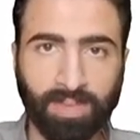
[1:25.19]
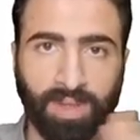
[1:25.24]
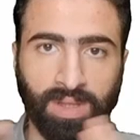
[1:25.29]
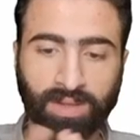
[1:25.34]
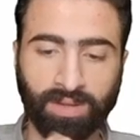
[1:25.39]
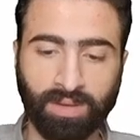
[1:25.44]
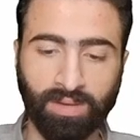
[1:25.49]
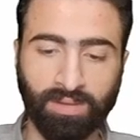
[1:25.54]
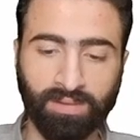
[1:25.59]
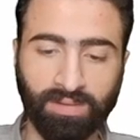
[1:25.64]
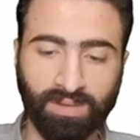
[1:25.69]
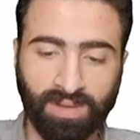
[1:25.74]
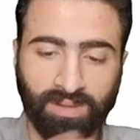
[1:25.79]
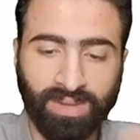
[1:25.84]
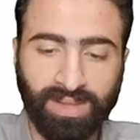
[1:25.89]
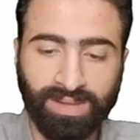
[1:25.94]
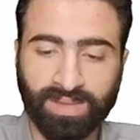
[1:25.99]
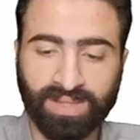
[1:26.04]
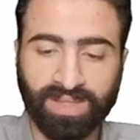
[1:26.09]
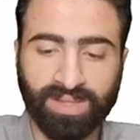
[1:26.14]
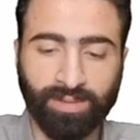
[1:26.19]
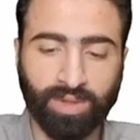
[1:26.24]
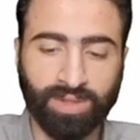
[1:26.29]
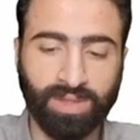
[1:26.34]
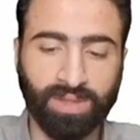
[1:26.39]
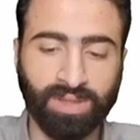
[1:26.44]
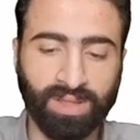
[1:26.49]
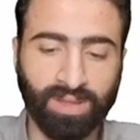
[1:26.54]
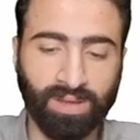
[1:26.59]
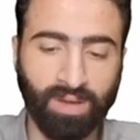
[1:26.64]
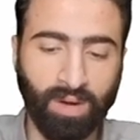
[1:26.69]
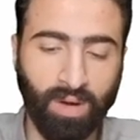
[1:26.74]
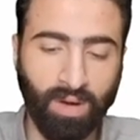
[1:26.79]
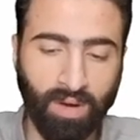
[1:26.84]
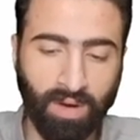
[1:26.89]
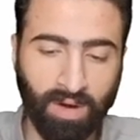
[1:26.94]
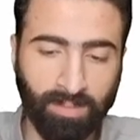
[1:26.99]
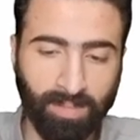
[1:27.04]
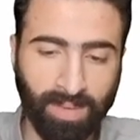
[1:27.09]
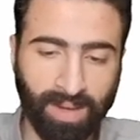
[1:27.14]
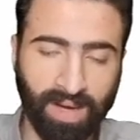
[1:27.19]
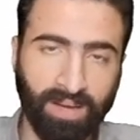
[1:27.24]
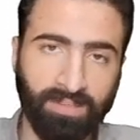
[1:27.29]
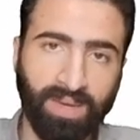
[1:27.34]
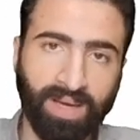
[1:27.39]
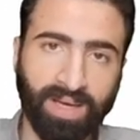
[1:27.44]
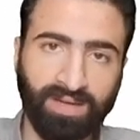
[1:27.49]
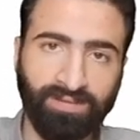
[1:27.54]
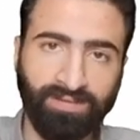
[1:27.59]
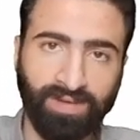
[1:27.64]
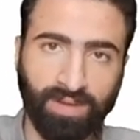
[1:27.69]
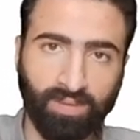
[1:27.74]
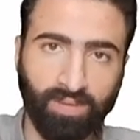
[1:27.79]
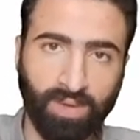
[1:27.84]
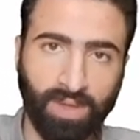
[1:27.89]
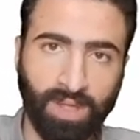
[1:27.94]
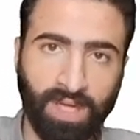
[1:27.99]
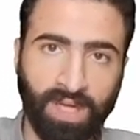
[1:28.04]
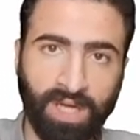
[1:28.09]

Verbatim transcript: الكرنت طبيعي ما انت وصلت ار بارل مع جلفانو